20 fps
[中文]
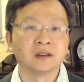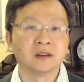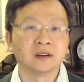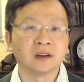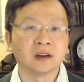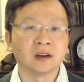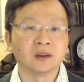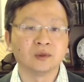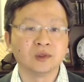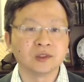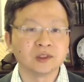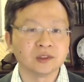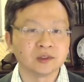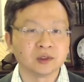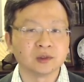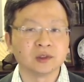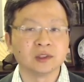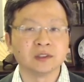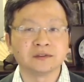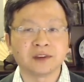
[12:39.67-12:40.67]
啊，于是
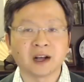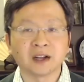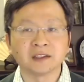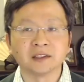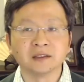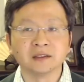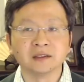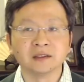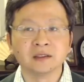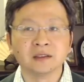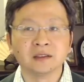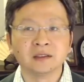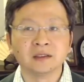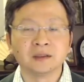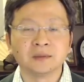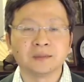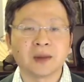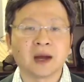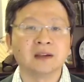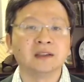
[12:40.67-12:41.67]
就会发生。
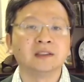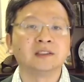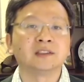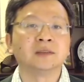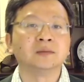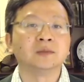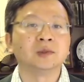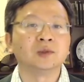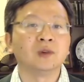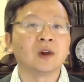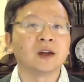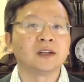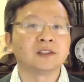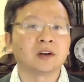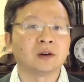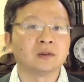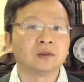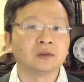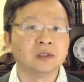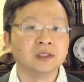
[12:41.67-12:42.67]
巴黎圣母院
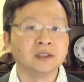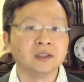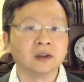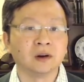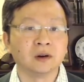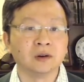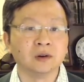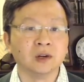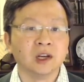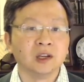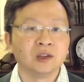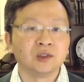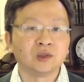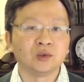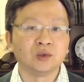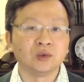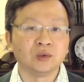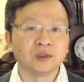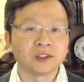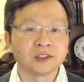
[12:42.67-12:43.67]
着火以后，
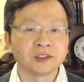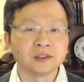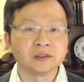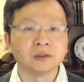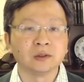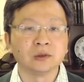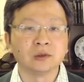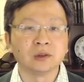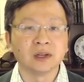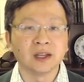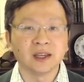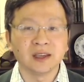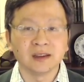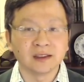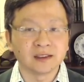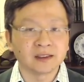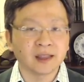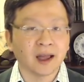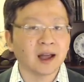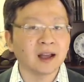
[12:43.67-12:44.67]
举世落
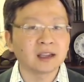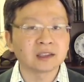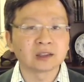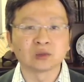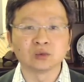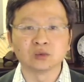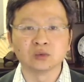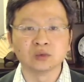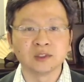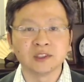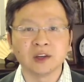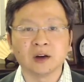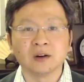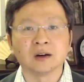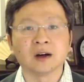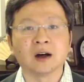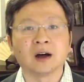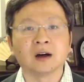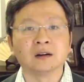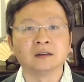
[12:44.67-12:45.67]
泪，他独
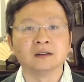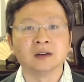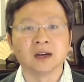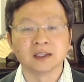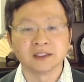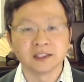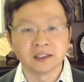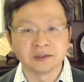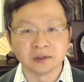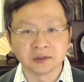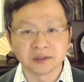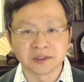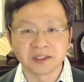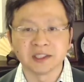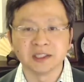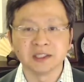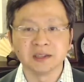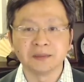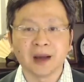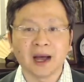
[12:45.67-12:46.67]
叫好啊！这种
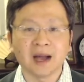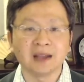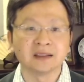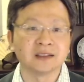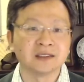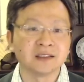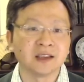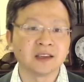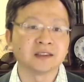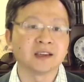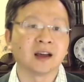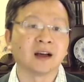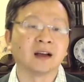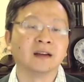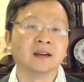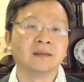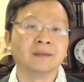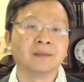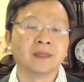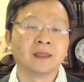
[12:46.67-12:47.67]
奇葩的现象。
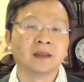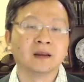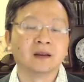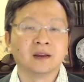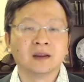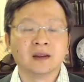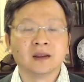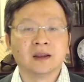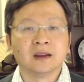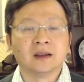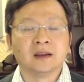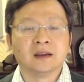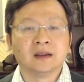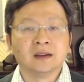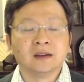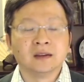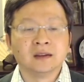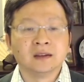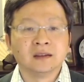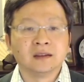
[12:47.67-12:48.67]

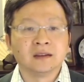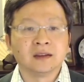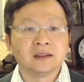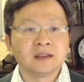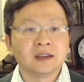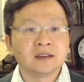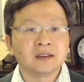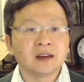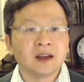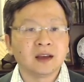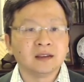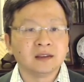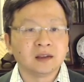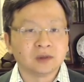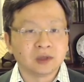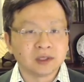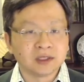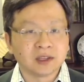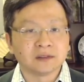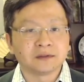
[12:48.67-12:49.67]
那接下来
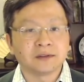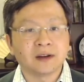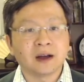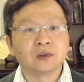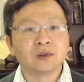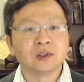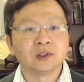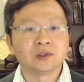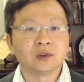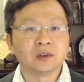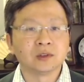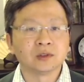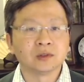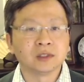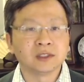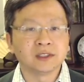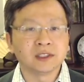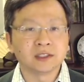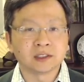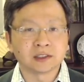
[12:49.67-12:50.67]
呢？我想发挥说
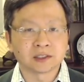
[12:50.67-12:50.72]
说这种